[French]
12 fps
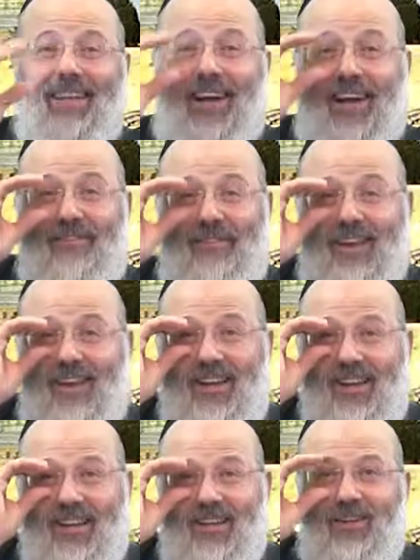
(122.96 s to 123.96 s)
dans la
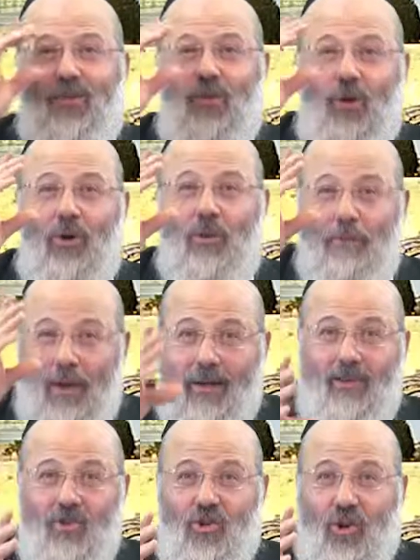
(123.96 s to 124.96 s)
ville de
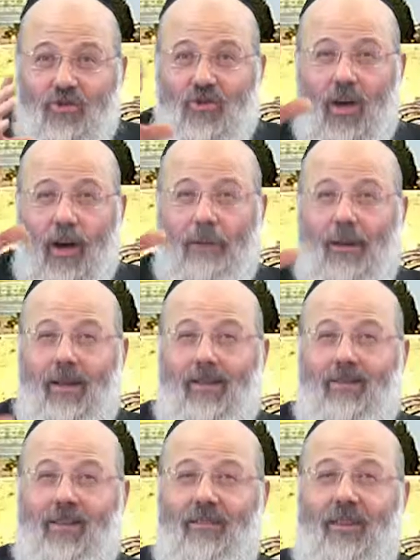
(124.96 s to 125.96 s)
berditchov chez
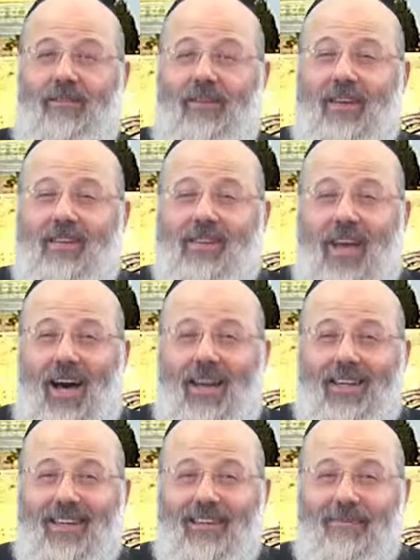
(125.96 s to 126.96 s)
Rabbi Levi,
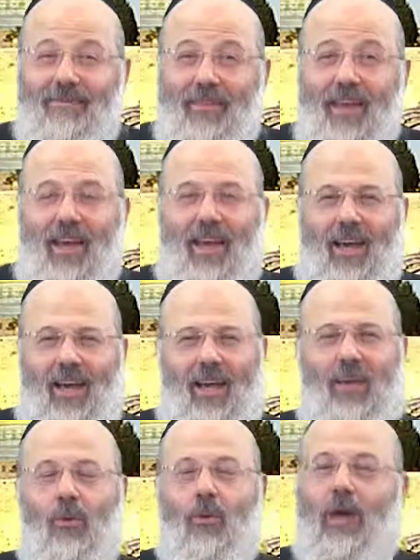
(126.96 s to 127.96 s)

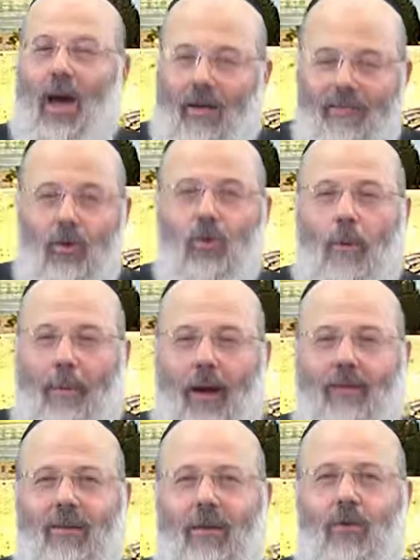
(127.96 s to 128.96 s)
Et donc avant de
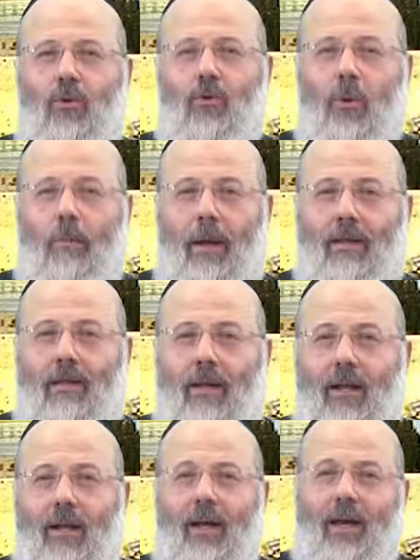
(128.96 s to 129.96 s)
partir, notre
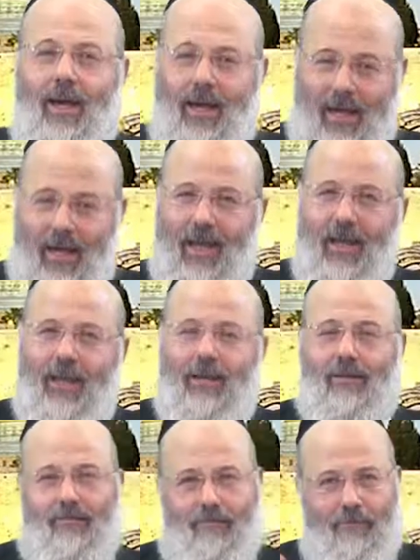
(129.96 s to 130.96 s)
Mandel, il
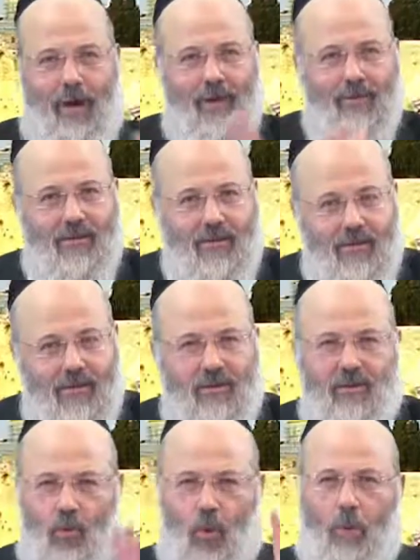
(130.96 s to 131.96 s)
passe
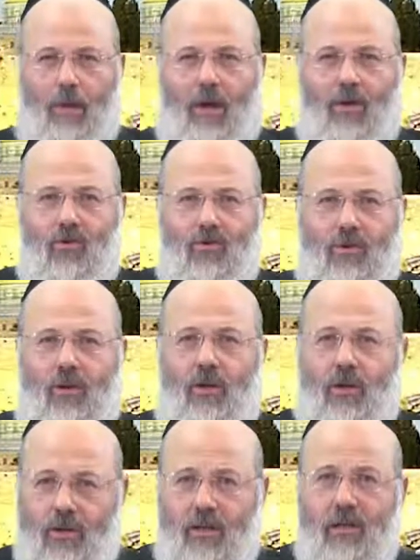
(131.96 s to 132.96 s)
son auberge,
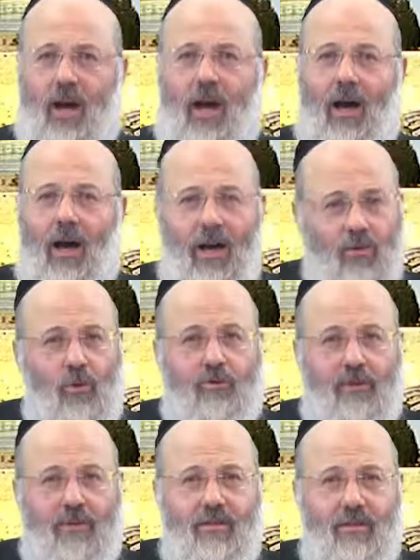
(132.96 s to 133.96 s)
il dit à son
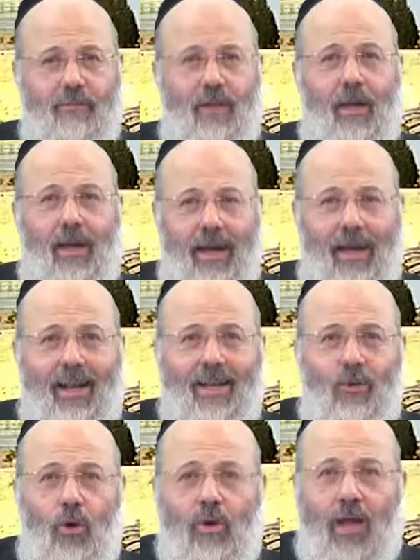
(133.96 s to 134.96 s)
fils, et il la
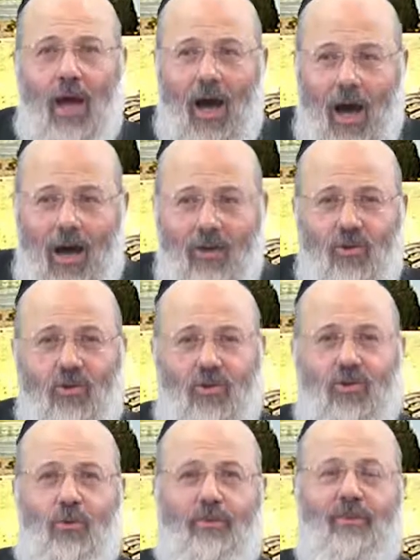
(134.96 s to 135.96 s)
donne à
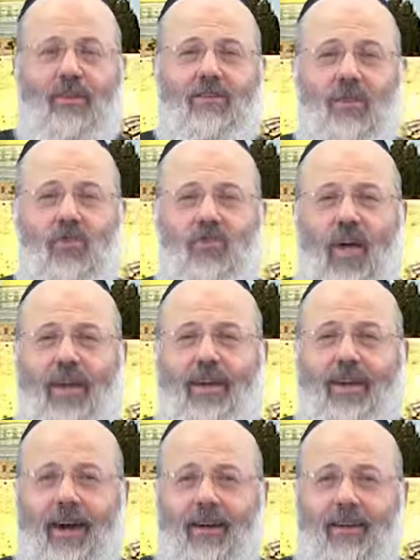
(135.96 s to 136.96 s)
son fils
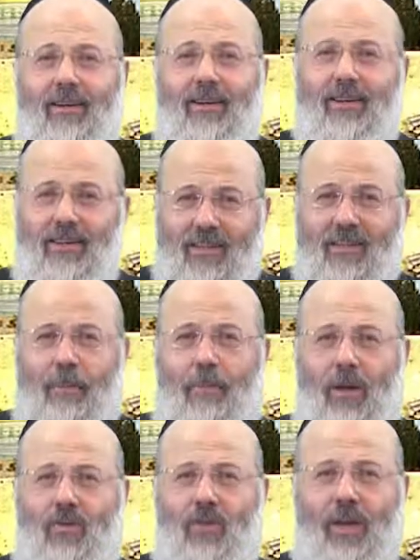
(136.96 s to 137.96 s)
Shaika. Il
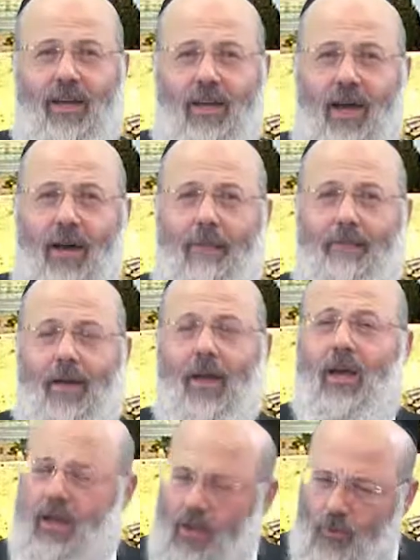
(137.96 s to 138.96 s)
s'appelait Shaika
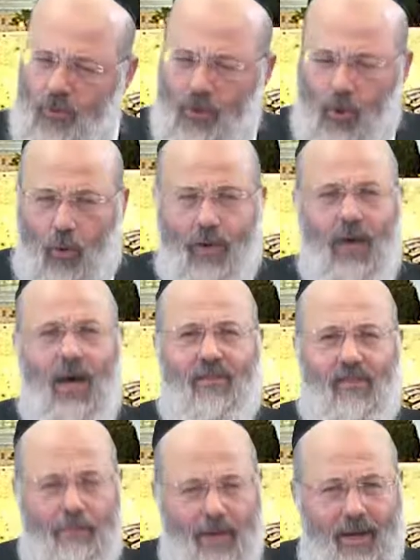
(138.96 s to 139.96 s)
et lui dit Regarde,
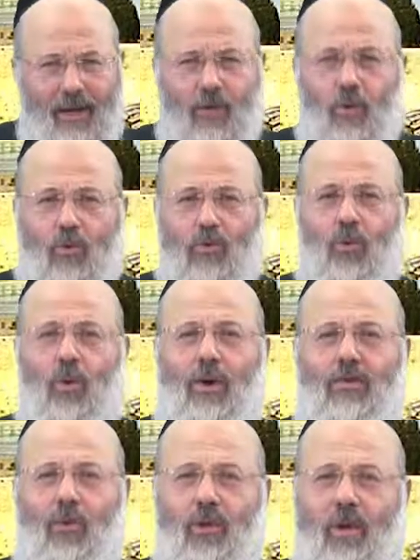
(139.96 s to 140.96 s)
fais bien attention à,
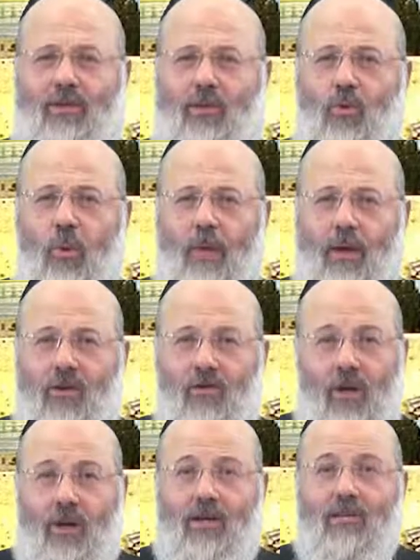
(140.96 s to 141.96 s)
cette auberge,
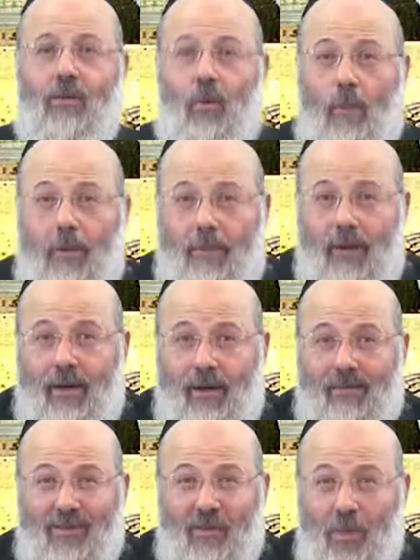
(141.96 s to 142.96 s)
c'est mon
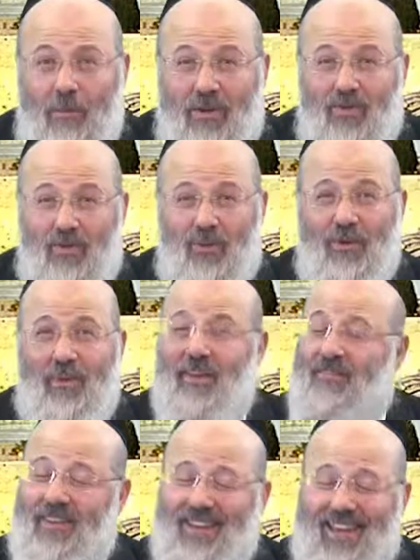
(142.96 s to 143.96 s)
bébé, c'est mon bijou,
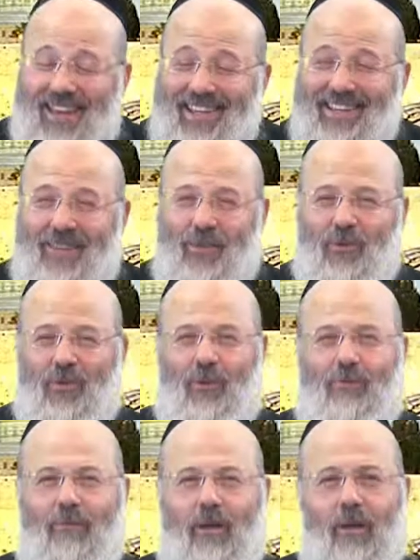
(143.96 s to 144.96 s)
fais très attention.
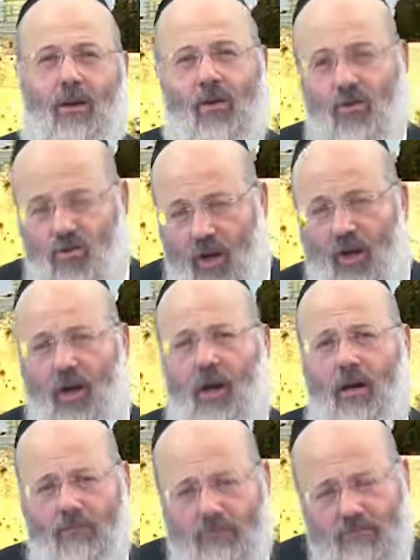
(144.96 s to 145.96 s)

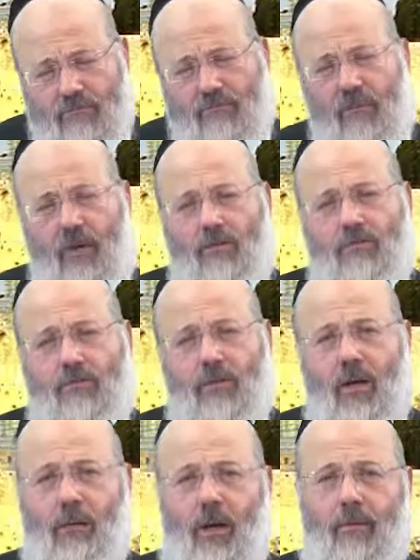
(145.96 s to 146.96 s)
Shaika, bon,
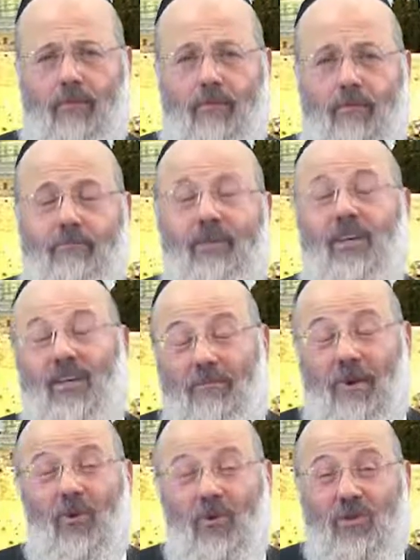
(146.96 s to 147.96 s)
très bien, mais
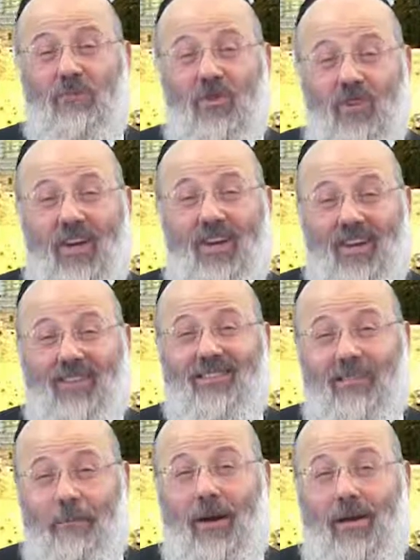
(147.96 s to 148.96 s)
malheureusement, Shaika,
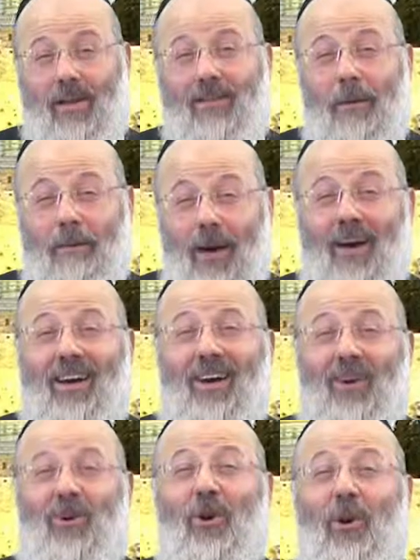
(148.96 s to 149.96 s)
c'était pas, il n'était pas
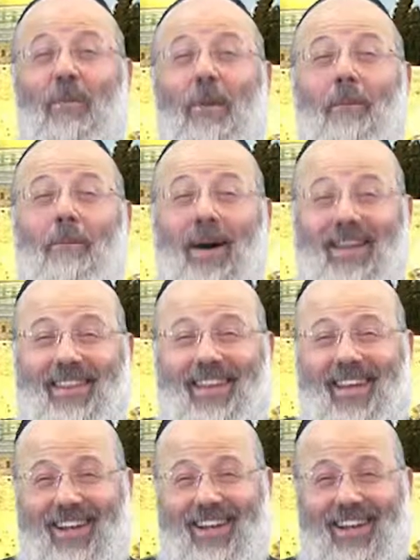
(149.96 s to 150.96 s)
comme
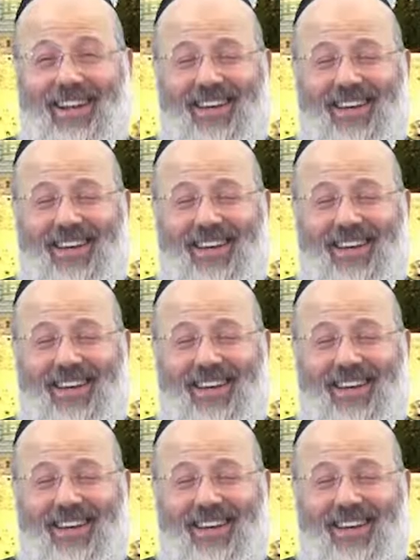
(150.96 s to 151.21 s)
Mandel.